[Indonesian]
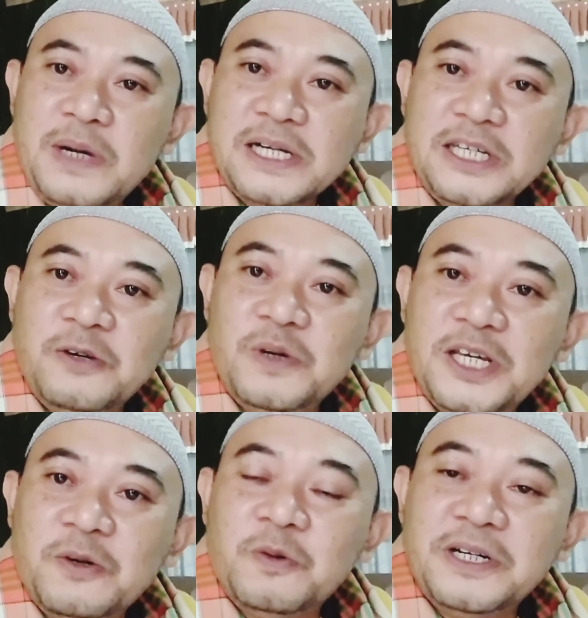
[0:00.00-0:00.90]
Bang
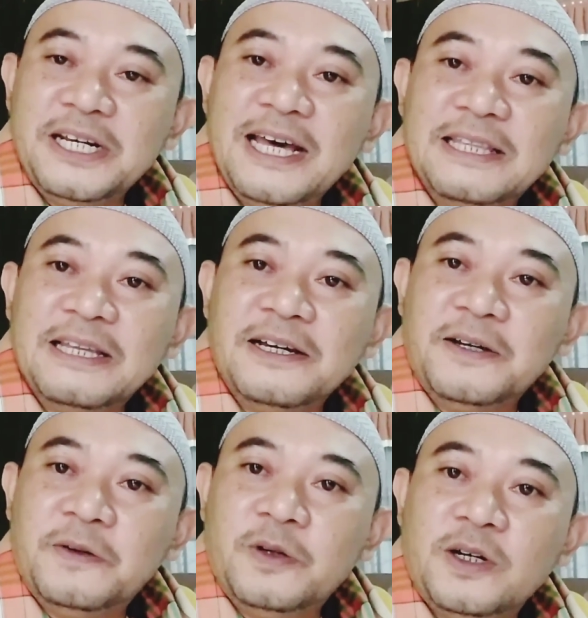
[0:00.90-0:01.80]
Kiwir udah
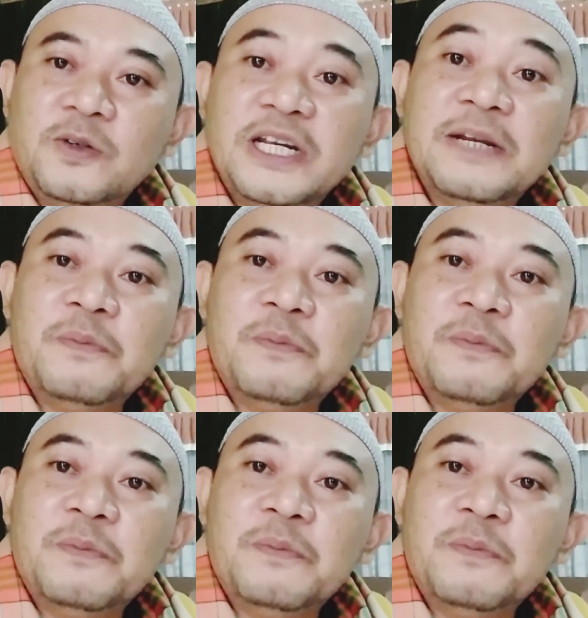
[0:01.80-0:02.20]
datang, udah